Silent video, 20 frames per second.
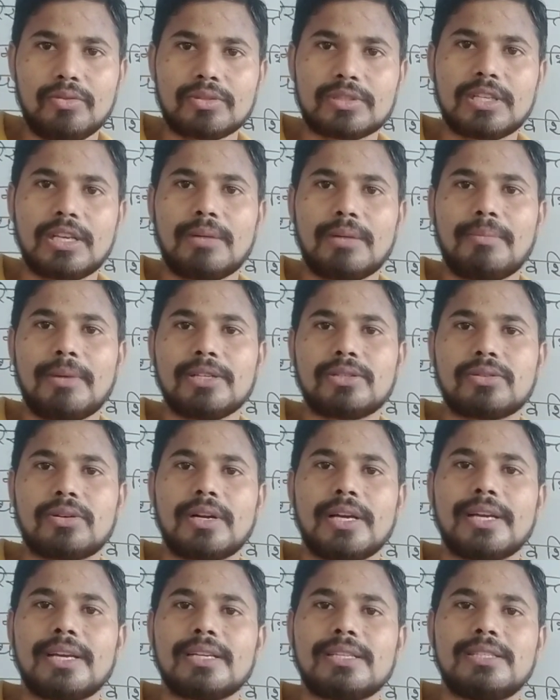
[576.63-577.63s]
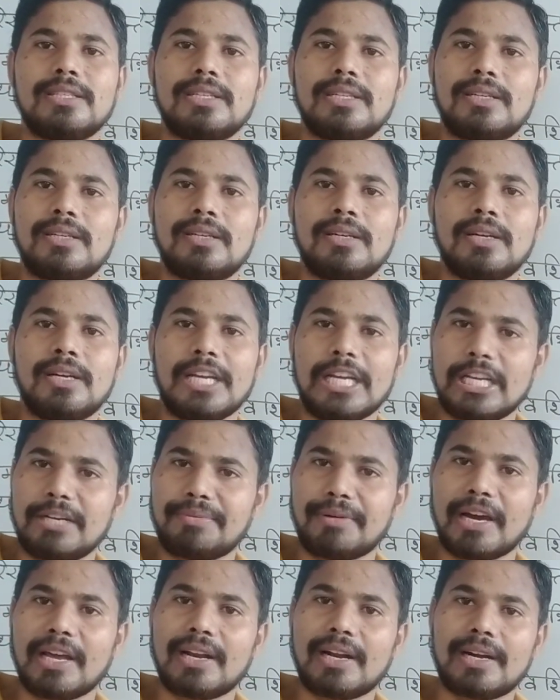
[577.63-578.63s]
उसकी लंबाई चौड़ाई कैसी है
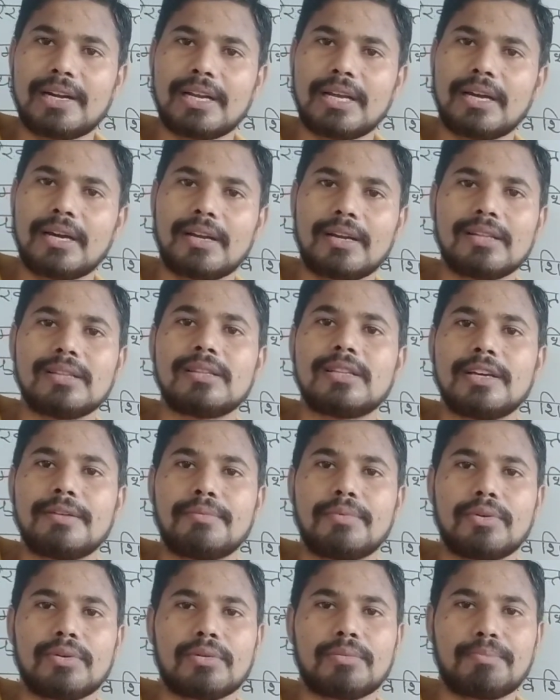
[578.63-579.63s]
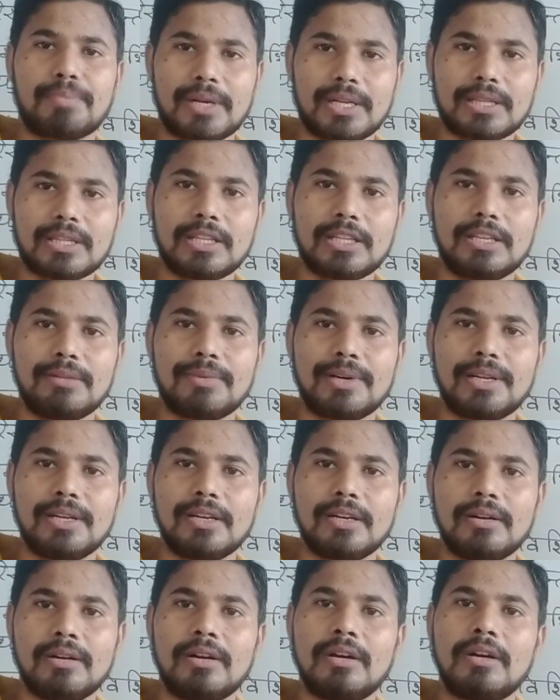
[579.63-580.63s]
इनफाइनाइट है अनंत है वो परत कितनी
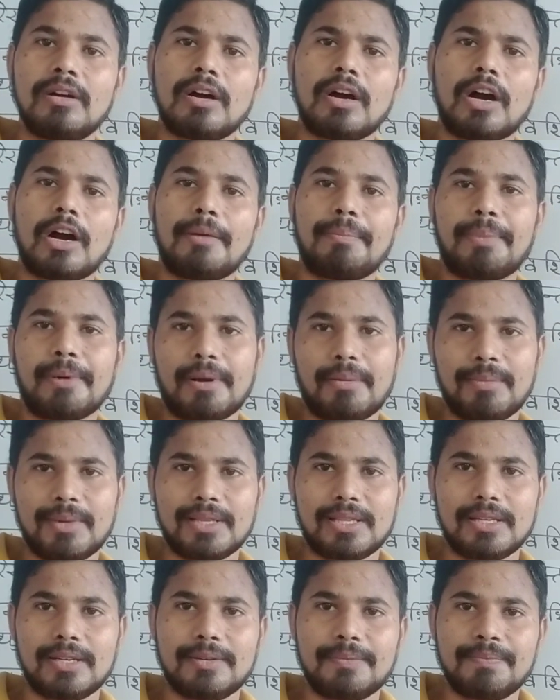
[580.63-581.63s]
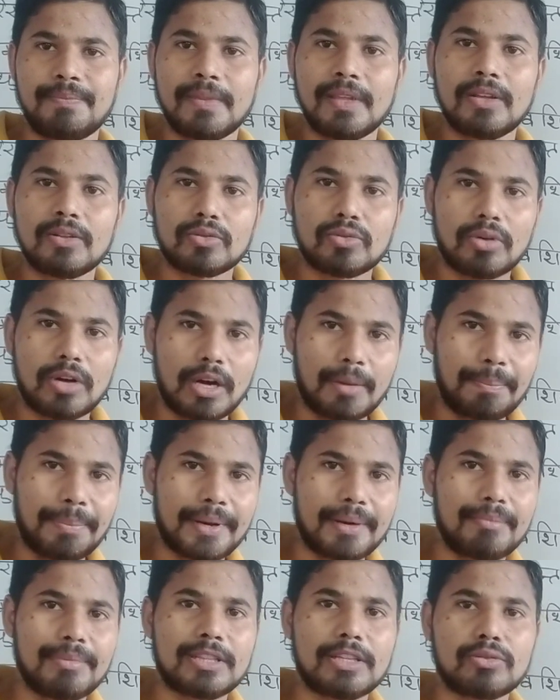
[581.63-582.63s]
बड़ी है अपरमित है तो
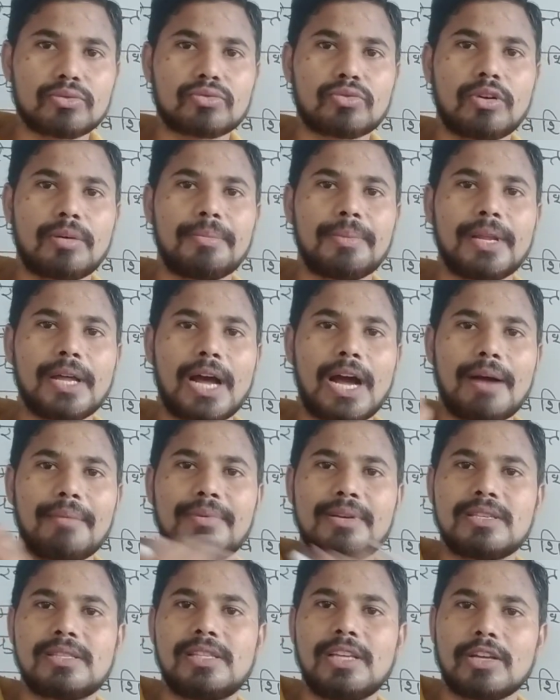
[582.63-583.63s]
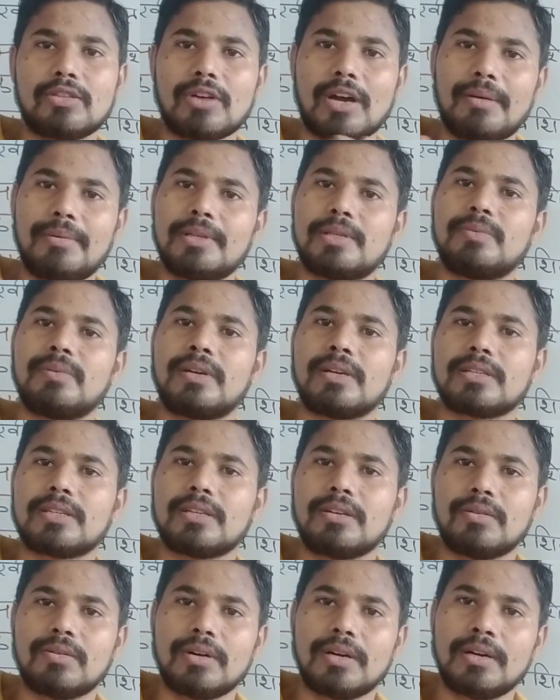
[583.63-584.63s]
अपरमित है उसको हमने आवेश दिया तो आवेश भी
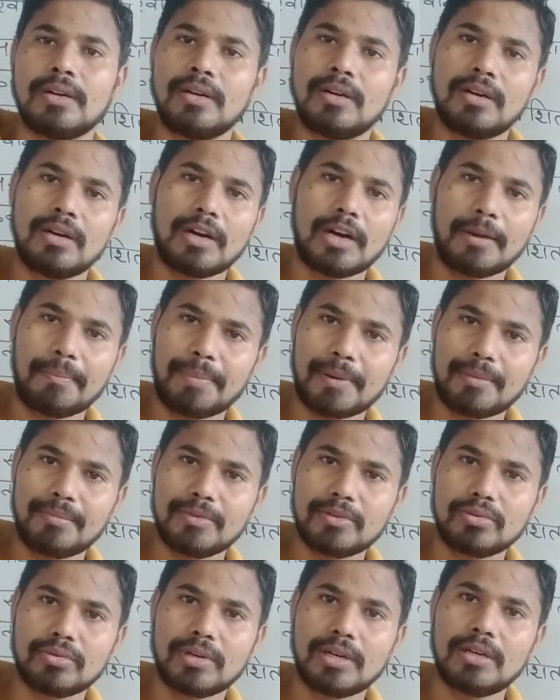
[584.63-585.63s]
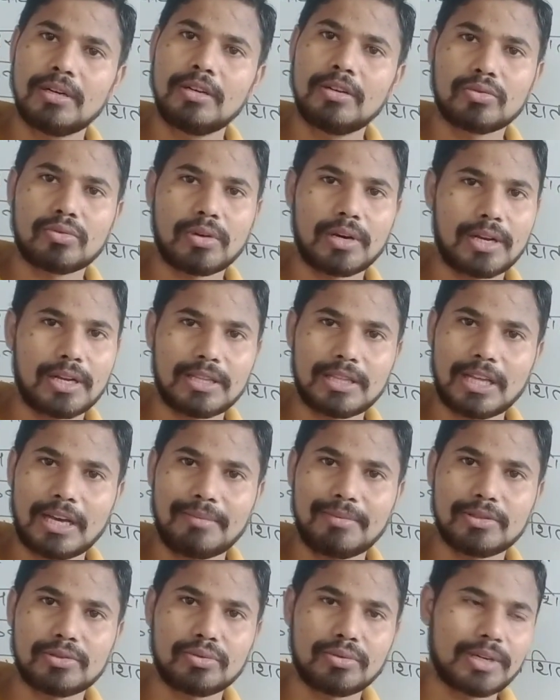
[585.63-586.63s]
कैसा होगा अपरमित होगा तो अनंत
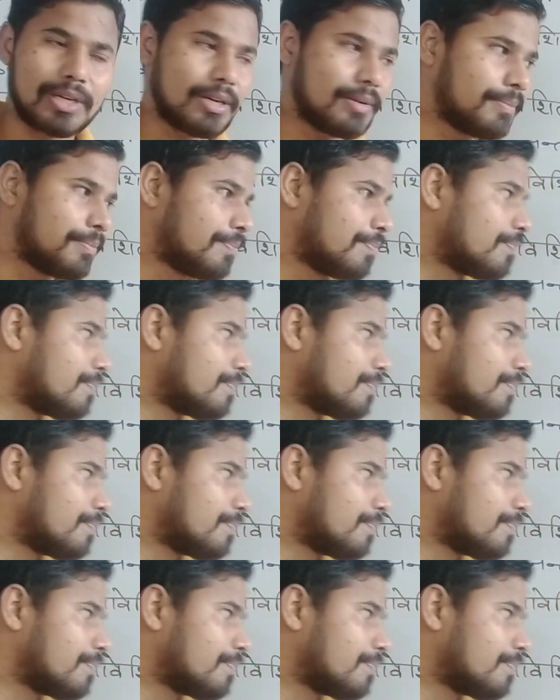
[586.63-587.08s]
आवेश हो गया